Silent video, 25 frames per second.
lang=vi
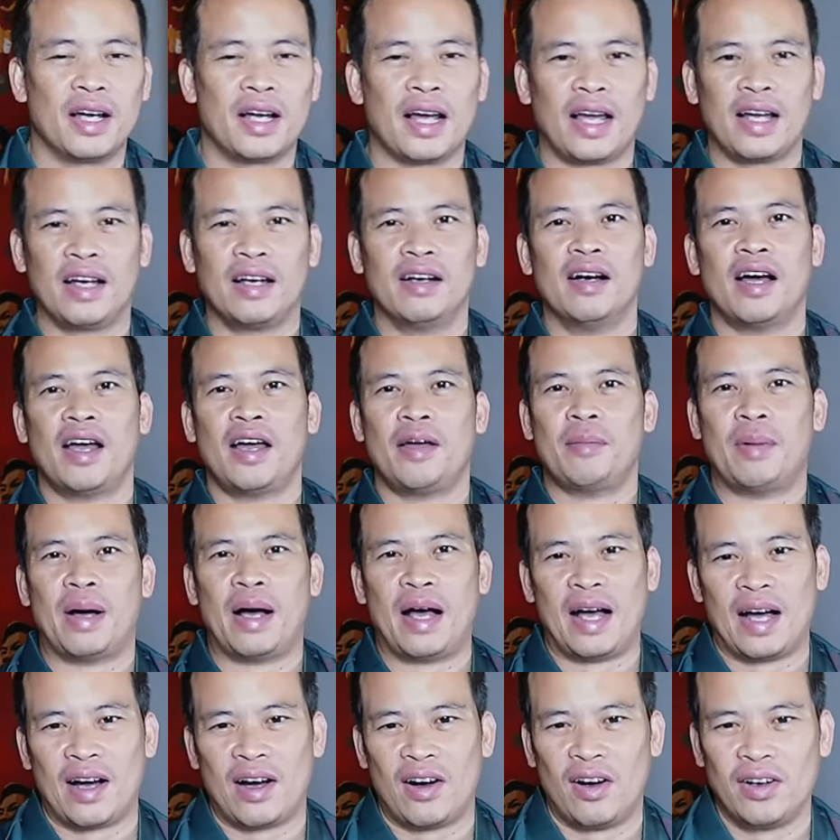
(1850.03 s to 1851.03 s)
cái người
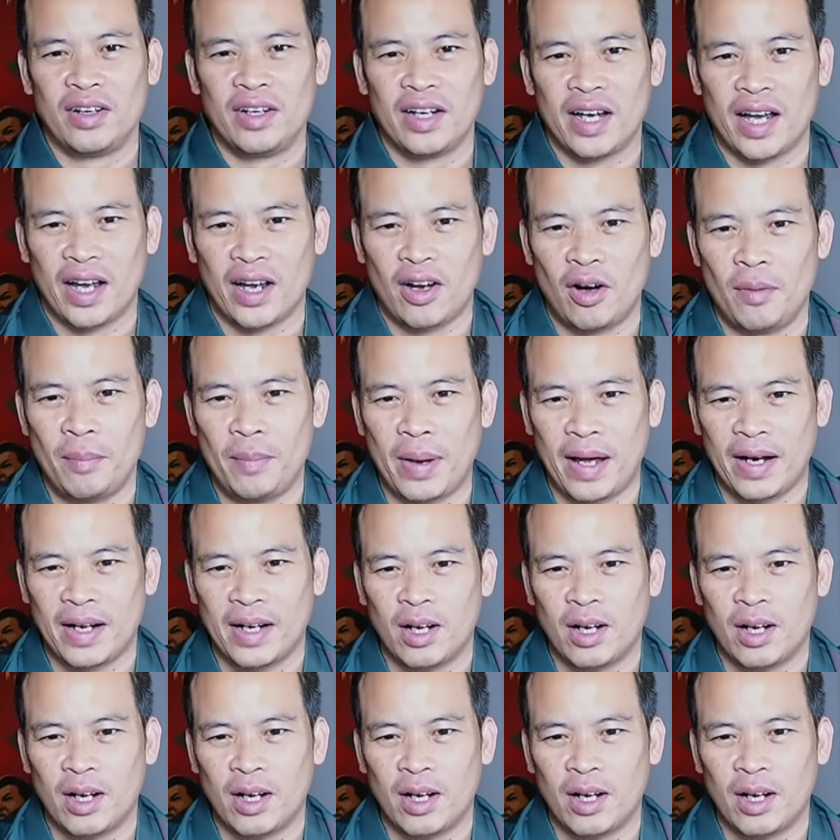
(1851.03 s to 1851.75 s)
mà có những cái comment